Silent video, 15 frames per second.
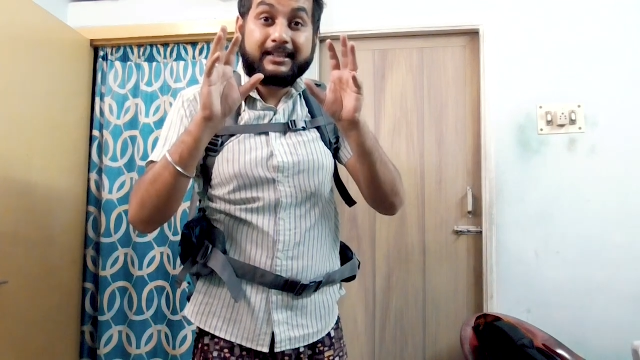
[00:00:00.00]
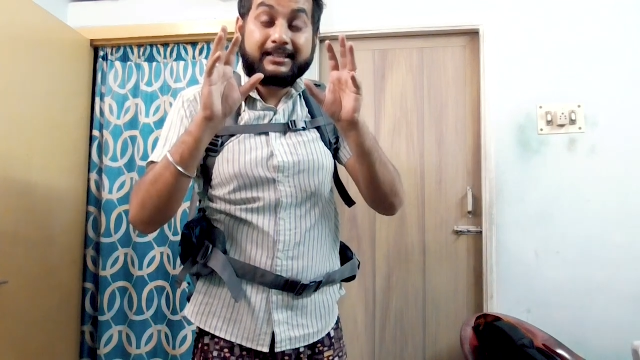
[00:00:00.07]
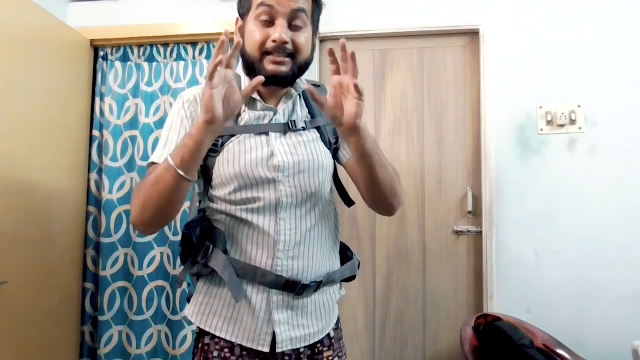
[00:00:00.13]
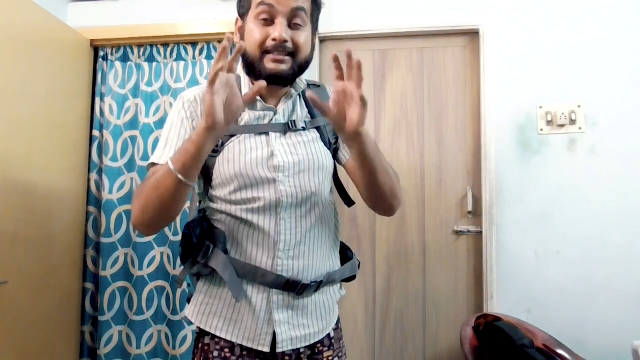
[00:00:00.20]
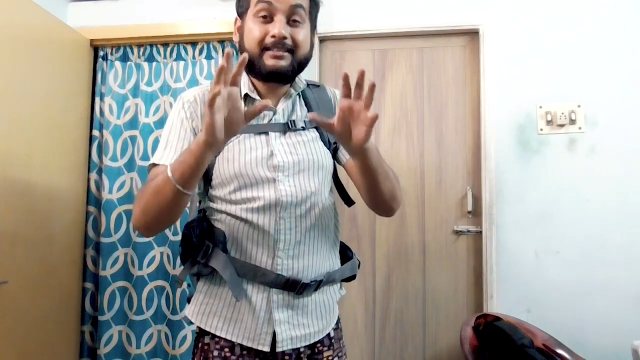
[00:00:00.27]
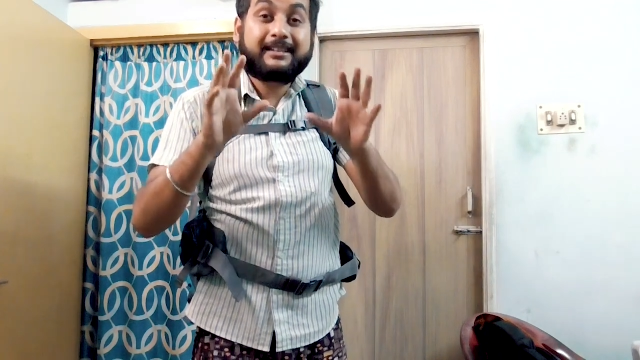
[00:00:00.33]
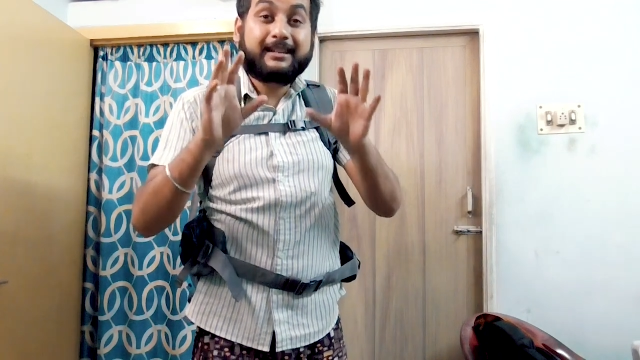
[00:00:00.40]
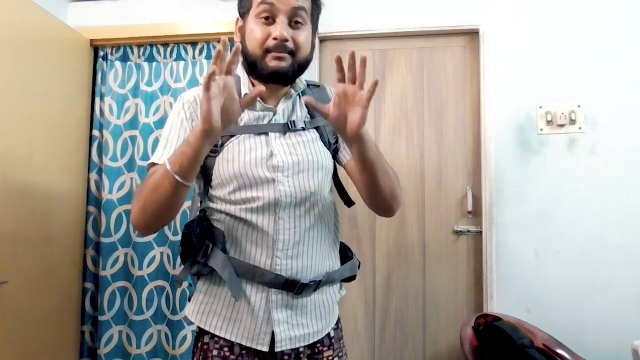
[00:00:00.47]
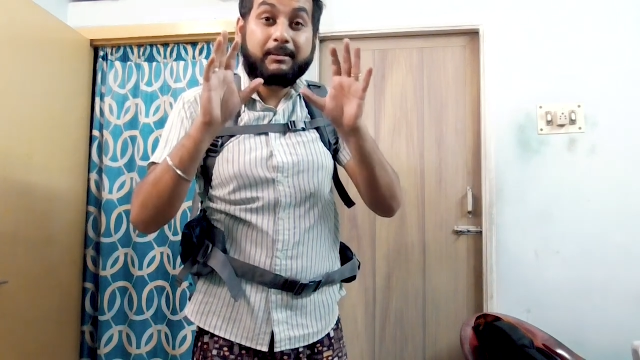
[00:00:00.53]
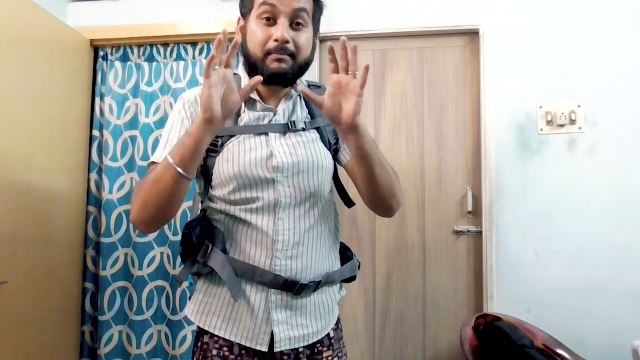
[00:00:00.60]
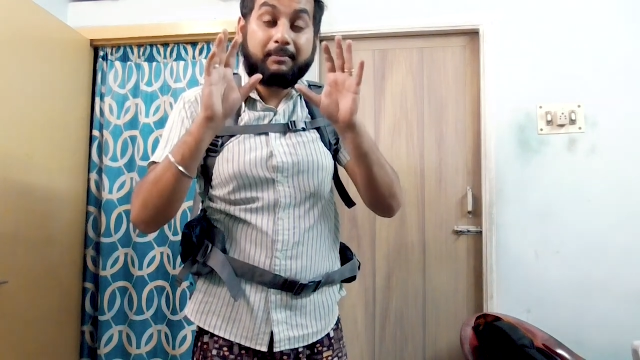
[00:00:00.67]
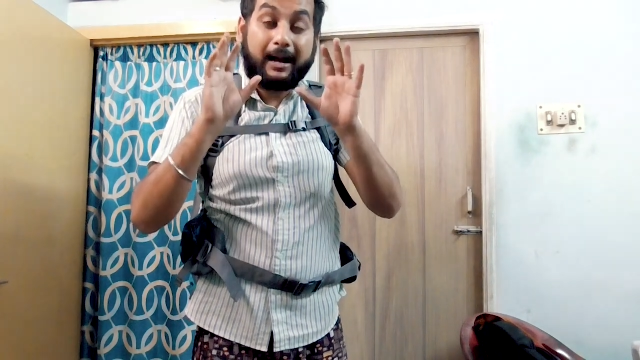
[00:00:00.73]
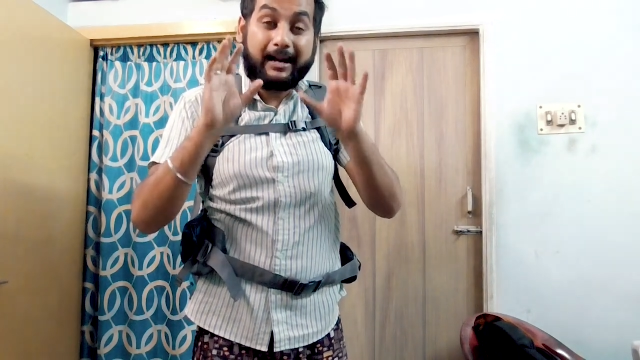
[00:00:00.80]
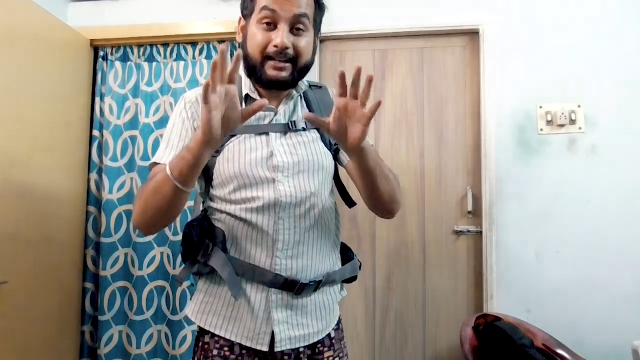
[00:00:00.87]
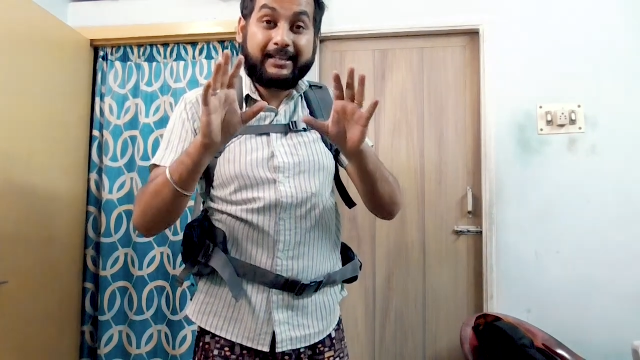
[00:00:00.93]
चीज़ें अभी
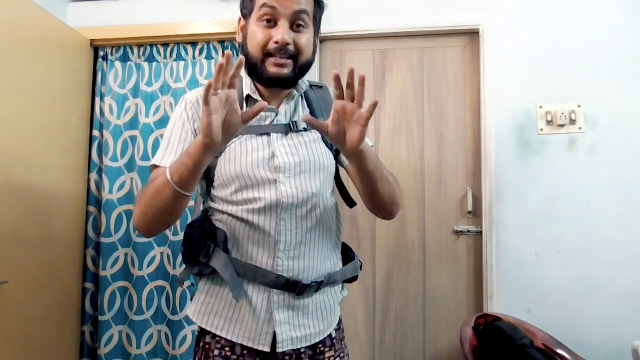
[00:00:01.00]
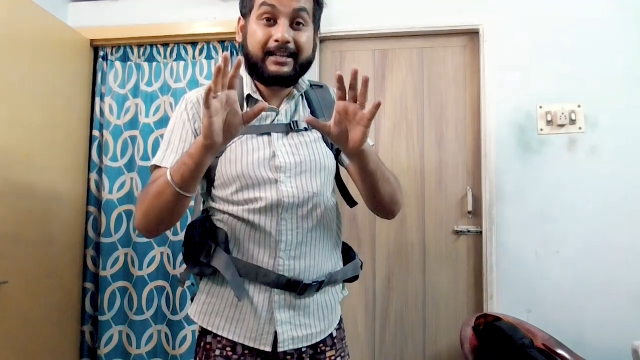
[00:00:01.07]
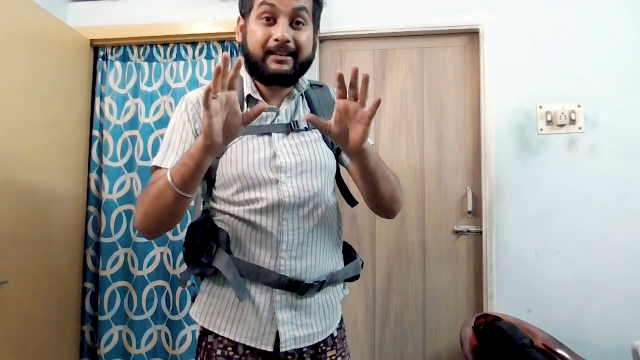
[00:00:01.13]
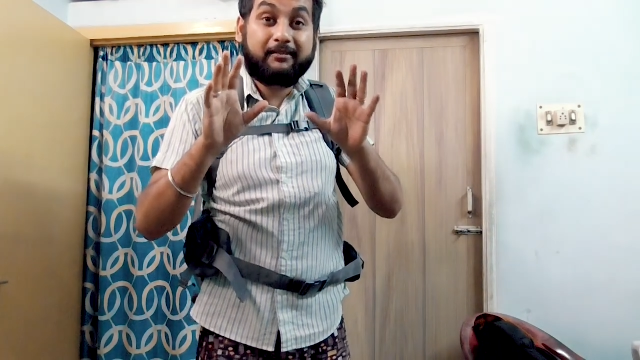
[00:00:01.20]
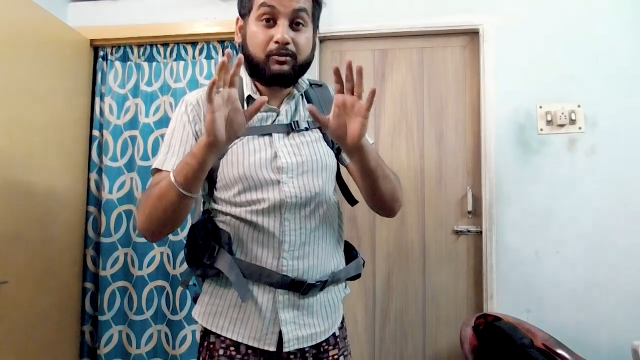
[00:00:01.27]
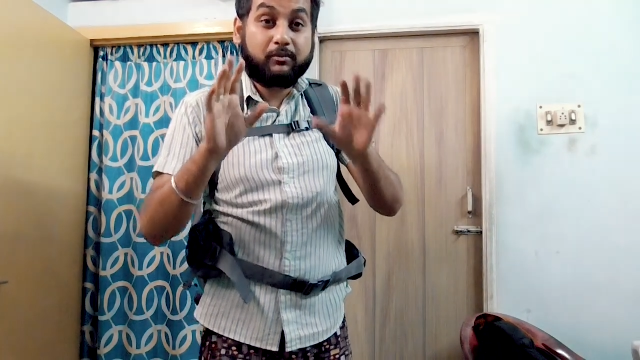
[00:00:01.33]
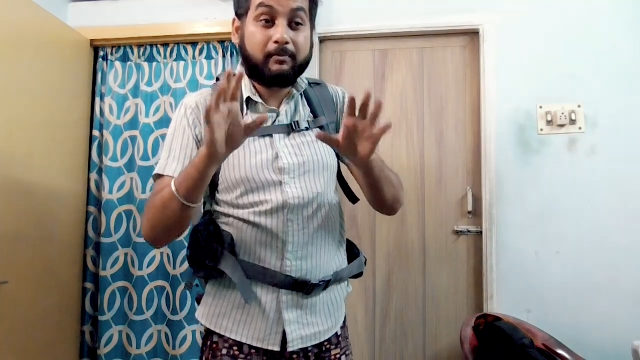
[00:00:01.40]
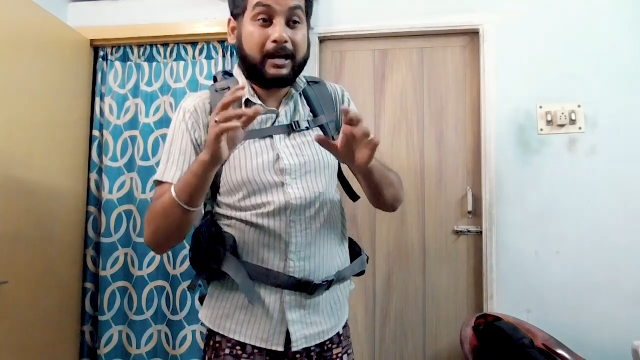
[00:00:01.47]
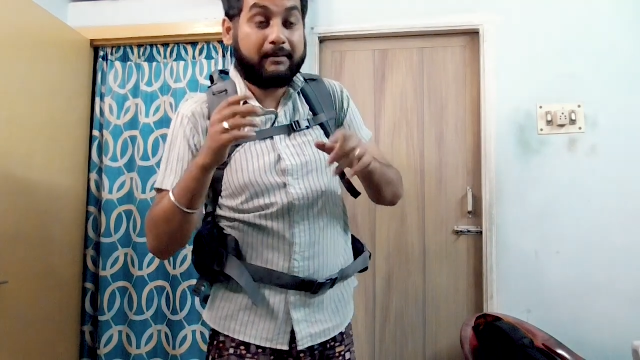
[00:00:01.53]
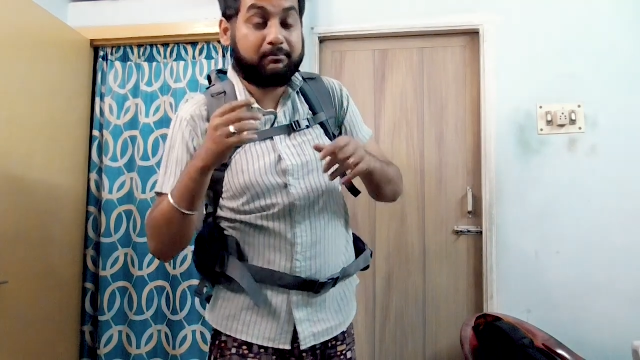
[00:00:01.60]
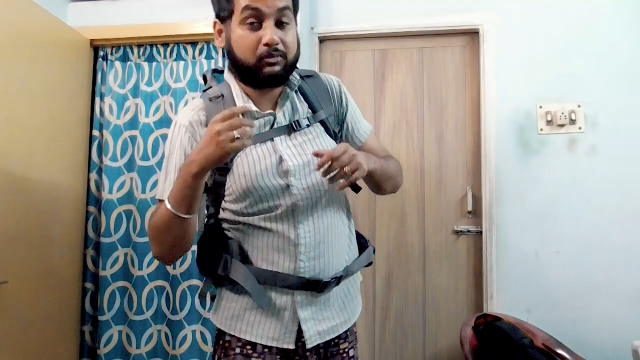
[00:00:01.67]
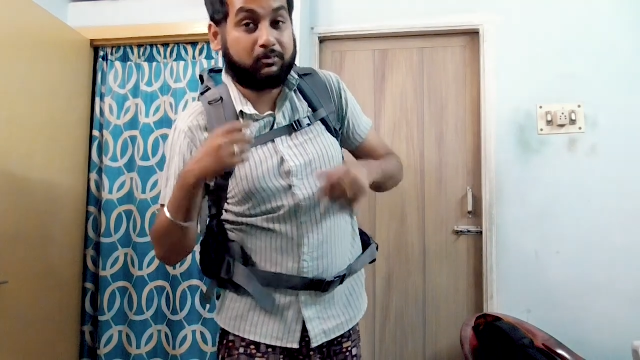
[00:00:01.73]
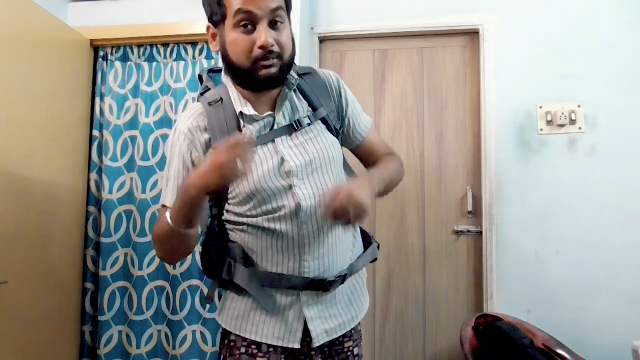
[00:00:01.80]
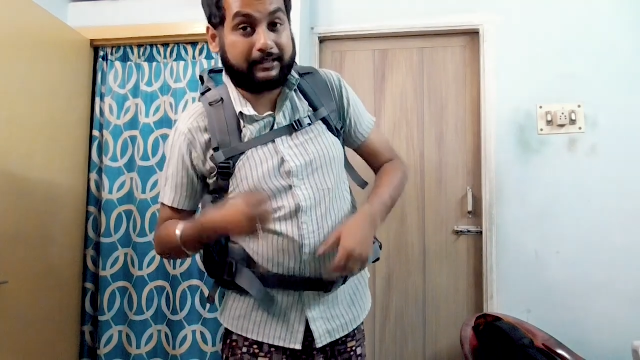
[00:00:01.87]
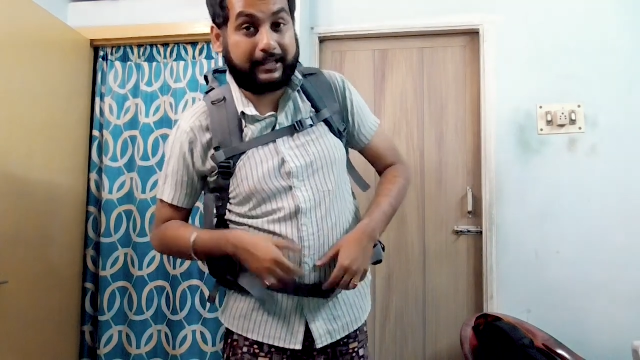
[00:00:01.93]
बाकी हैं वो मैं
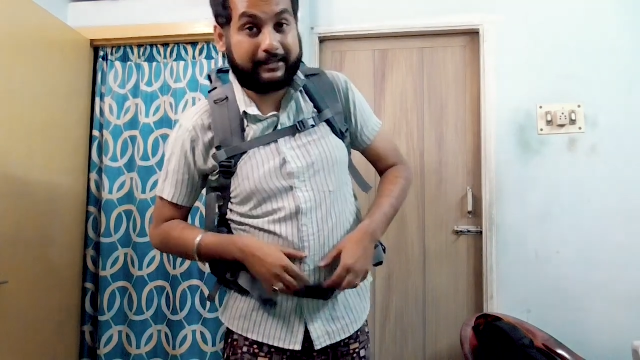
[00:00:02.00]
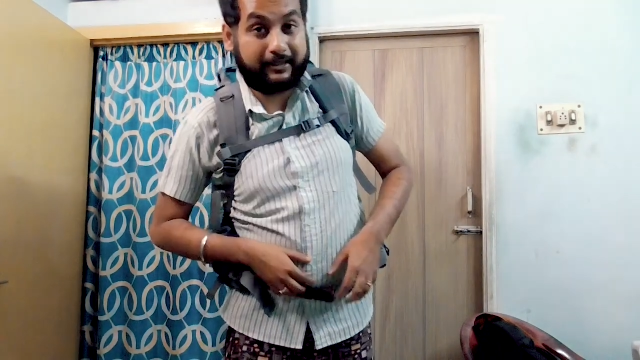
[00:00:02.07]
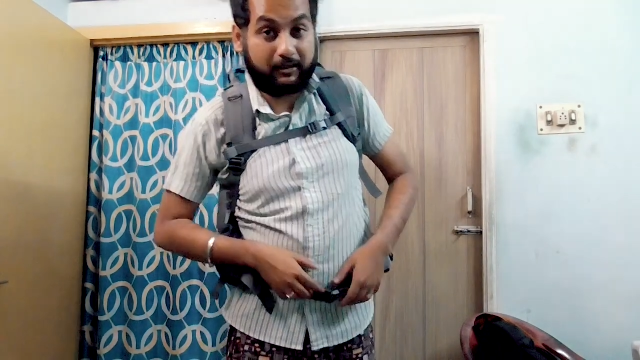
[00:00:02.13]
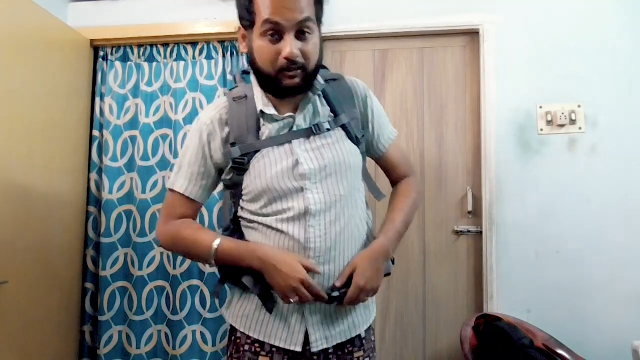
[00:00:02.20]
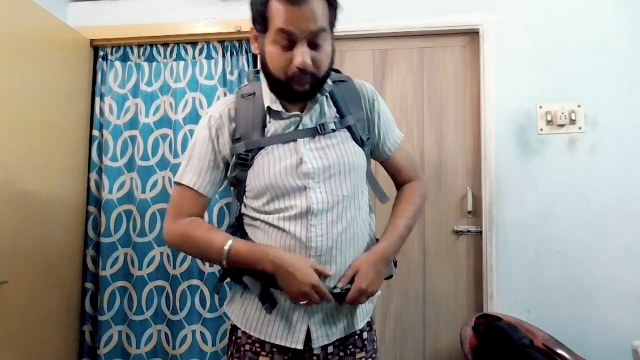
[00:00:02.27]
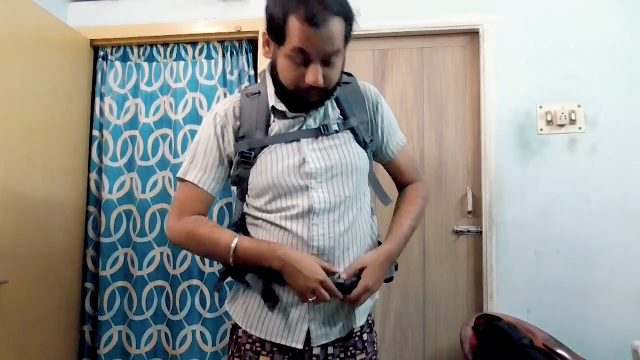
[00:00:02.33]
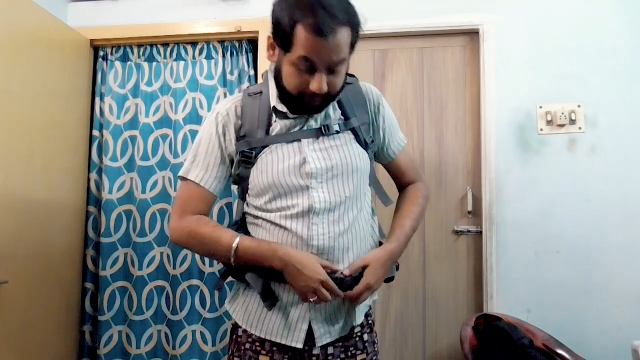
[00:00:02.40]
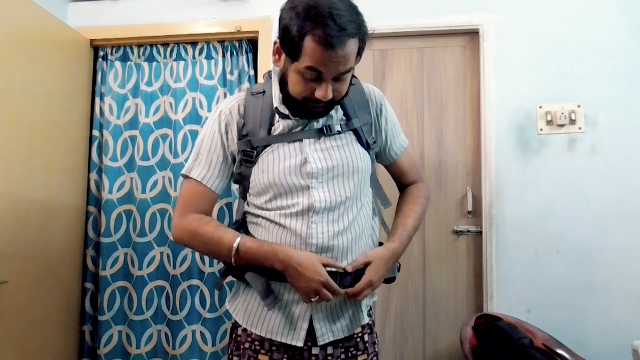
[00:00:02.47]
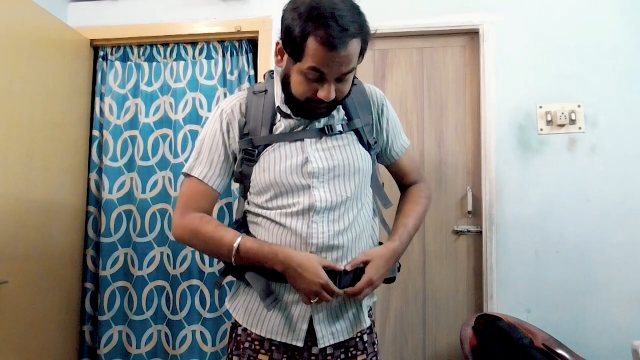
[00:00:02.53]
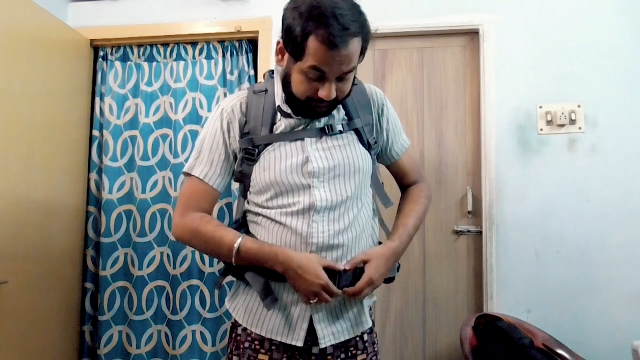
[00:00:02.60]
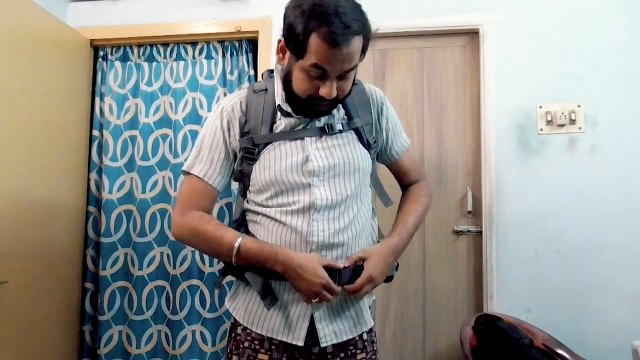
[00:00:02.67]
आपको बताता हूँ